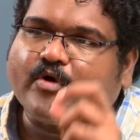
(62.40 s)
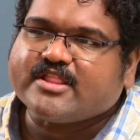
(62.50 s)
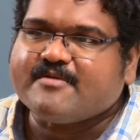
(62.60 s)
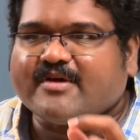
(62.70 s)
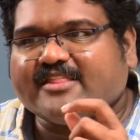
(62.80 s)

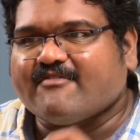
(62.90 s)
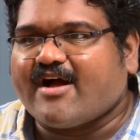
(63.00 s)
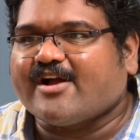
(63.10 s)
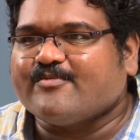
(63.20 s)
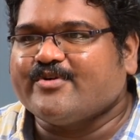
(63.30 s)
போதை மருந்து
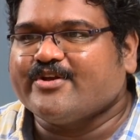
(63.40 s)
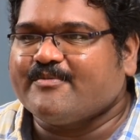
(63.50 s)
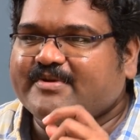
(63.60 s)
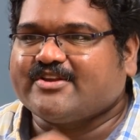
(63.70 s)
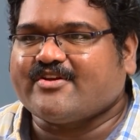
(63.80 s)
வாங்க
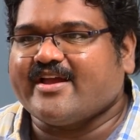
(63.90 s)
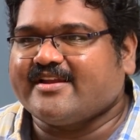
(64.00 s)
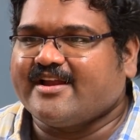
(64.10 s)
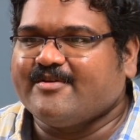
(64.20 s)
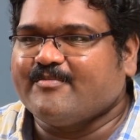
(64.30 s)
முடியும்
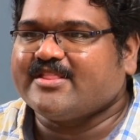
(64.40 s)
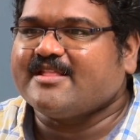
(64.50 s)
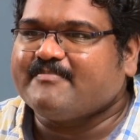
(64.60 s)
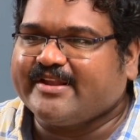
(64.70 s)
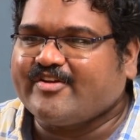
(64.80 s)
பிட்காயின்லன்னும் போது
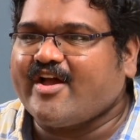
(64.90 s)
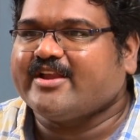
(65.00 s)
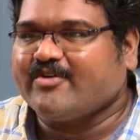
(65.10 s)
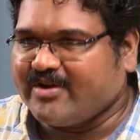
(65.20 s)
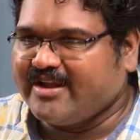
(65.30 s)
அந்த
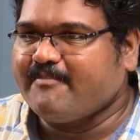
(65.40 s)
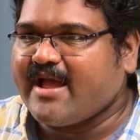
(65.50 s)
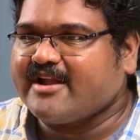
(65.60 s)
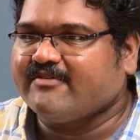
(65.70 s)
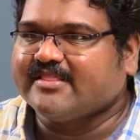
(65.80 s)
பிட்காயினுக்கு ஒரு
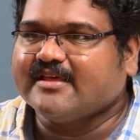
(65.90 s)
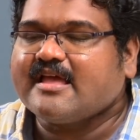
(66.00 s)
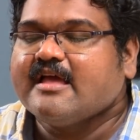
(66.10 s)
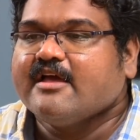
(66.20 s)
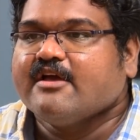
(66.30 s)
டிமாண்ட் வந்து
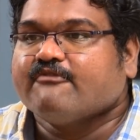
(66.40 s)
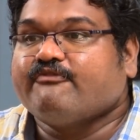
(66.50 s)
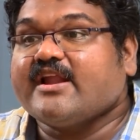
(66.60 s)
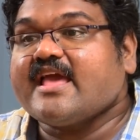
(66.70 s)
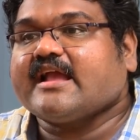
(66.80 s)

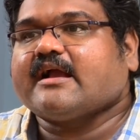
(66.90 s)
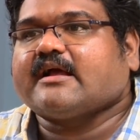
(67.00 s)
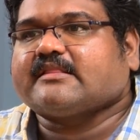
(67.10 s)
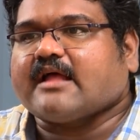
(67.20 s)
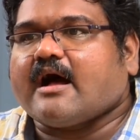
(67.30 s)
விலை
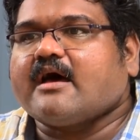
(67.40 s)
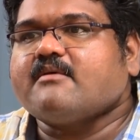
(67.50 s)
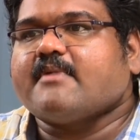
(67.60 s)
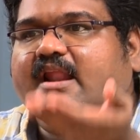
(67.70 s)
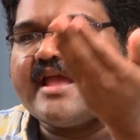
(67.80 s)

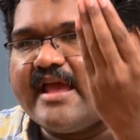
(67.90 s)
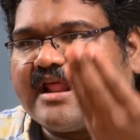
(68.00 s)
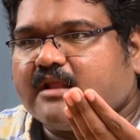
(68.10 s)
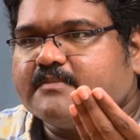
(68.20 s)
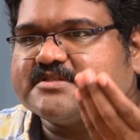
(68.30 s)
தாறுமாறாக ஏற
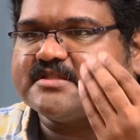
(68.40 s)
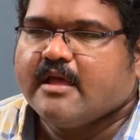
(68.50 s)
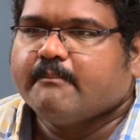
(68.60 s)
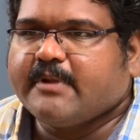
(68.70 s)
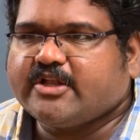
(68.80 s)
ஆரம்பிச்சது
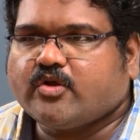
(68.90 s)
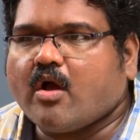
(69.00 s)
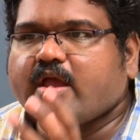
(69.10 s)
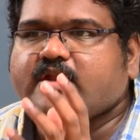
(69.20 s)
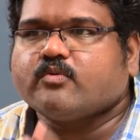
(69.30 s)

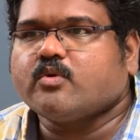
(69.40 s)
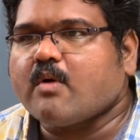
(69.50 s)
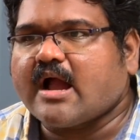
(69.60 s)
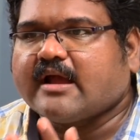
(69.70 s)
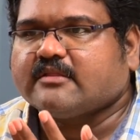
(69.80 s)
பிட்காயின்
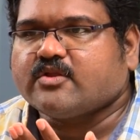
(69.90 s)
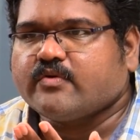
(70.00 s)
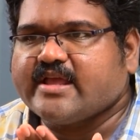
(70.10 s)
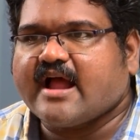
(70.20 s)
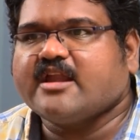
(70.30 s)

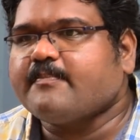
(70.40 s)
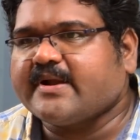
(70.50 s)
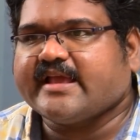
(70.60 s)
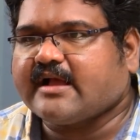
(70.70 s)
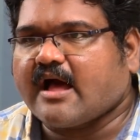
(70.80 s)
உருவாக்கத்தினுடைய
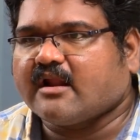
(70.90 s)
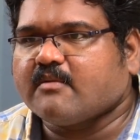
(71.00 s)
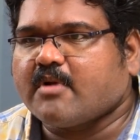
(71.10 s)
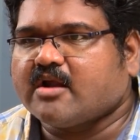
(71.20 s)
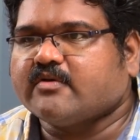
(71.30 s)
அடிப்படை
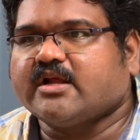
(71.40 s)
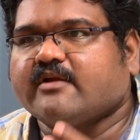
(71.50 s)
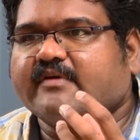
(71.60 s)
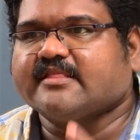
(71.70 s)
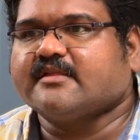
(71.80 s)
காரணமானவர்கள்
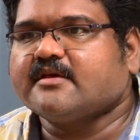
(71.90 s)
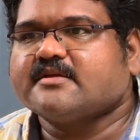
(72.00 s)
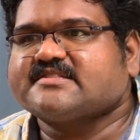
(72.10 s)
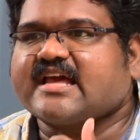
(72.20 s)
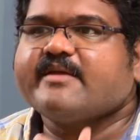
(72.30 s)
வந்து
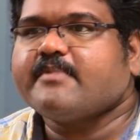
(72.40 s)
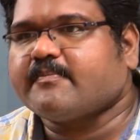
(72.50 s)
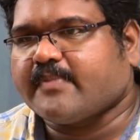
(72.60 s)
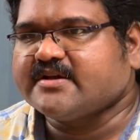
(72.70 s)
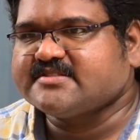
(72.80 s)
சைபர்
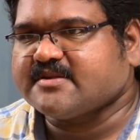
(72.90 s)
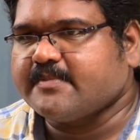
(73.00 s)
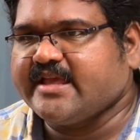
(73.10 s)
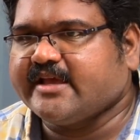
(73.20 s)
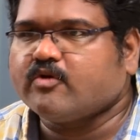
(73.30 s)
பங்க்ஸ்
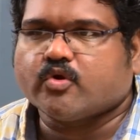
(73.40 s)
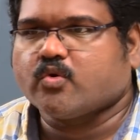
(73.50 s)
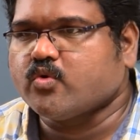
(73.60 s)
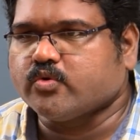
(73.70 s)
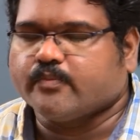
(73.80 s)
அப்படிங்கிற ஒரு
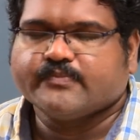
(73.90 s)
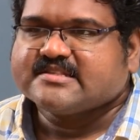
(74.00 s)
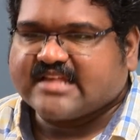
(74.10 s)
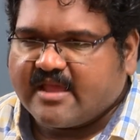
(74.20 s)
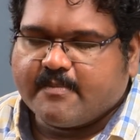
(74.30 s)
குழு
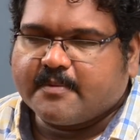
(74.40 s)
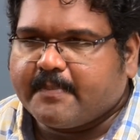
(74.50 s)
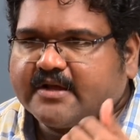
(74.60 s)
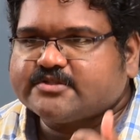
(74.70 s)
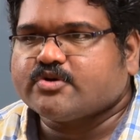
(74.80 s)
சைபர்
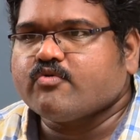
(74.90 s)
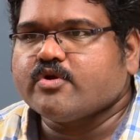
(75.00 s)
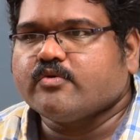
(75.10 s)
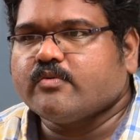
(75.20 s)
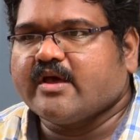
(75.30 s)
பங்க்ஸ்
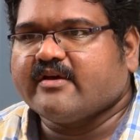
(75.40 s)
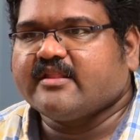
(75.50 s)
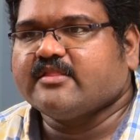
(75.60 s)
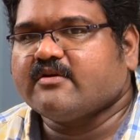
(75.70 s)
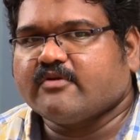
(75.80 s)
குழுவில்
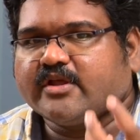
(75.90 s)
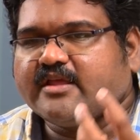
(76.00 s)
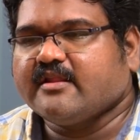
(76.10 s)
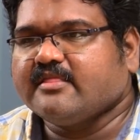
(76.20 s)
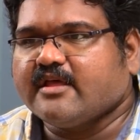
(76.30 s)
இருந்த ஒரு
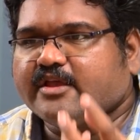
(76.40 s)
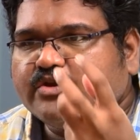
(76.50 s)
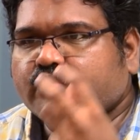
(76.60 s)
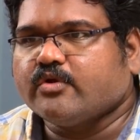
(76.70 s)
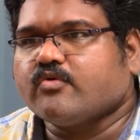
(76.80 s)
இருந்த
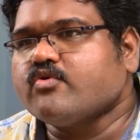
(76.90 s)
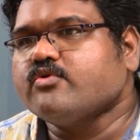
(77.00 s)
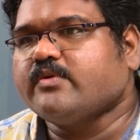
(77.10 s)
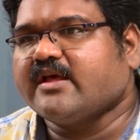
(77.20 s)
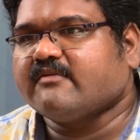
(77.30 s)
இன்னொரு
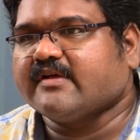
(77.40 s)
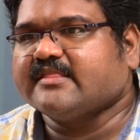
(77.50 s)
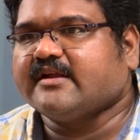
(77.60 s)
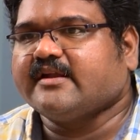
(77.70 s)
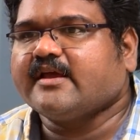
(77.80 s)
குழுவினர்
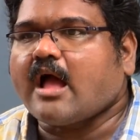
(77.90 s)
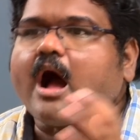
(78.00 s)
வந்துட்டு